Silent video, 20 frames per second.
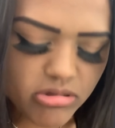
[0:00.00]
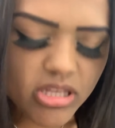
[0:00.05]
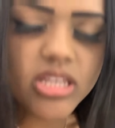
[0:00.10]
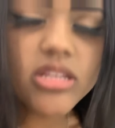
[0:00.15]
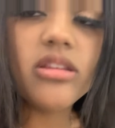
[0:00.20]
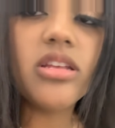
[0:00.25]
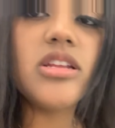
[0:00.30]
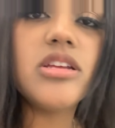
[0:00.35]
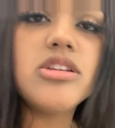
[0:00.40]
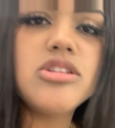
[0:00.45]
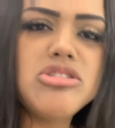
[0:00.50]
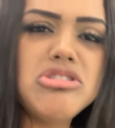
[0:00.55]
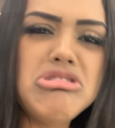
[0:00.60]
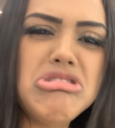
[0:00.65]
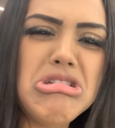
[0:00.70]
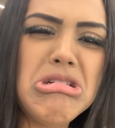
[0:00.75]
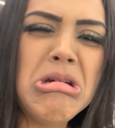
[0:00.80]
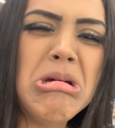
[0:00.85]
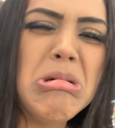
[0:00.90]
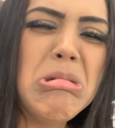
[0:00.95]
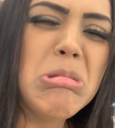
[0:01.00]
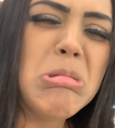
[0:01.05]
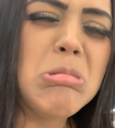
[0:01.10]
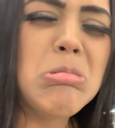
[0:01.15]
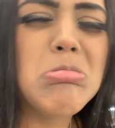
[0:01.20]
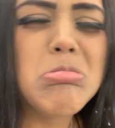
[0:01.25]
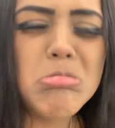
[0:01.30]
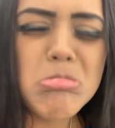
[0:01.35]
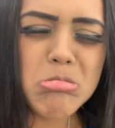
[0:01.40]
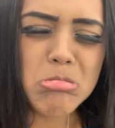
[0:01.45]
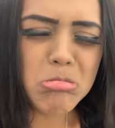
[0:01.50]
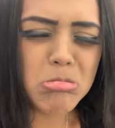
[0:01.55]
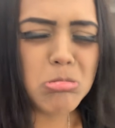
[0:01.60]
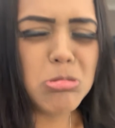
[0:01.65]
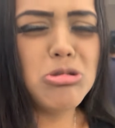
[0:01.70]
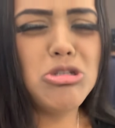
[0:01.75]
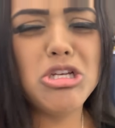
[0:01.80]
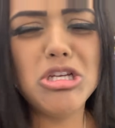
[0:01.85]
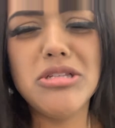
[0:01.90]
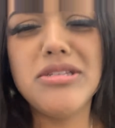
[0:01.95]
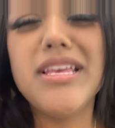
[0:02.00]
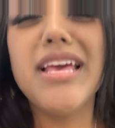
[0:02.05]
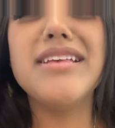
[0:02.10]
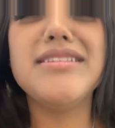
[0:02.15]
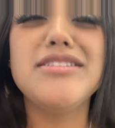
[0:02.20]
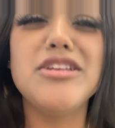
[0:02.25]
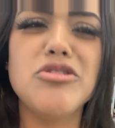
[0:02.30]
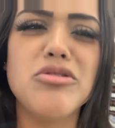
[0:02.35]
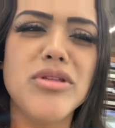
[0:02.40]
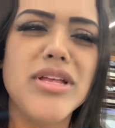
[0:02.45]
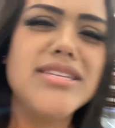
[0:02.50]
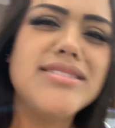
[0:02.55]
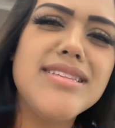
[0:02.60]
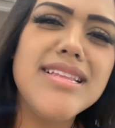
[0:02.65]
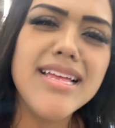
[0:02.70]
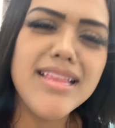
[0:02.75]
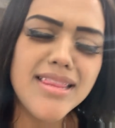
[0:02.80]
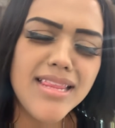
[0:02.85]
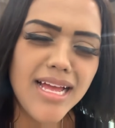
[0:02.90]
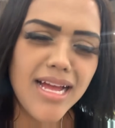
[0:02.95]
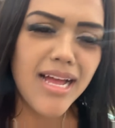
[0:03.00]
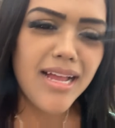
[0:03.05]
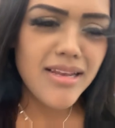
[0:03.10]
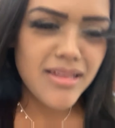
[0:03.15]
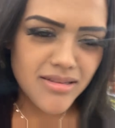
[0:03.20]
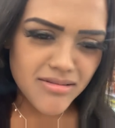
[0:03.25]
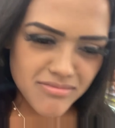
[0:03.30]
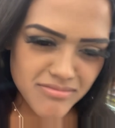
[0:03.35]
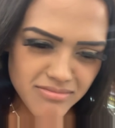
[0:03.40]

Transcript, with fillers: Que triste. Tinha esquecido desse detalhe.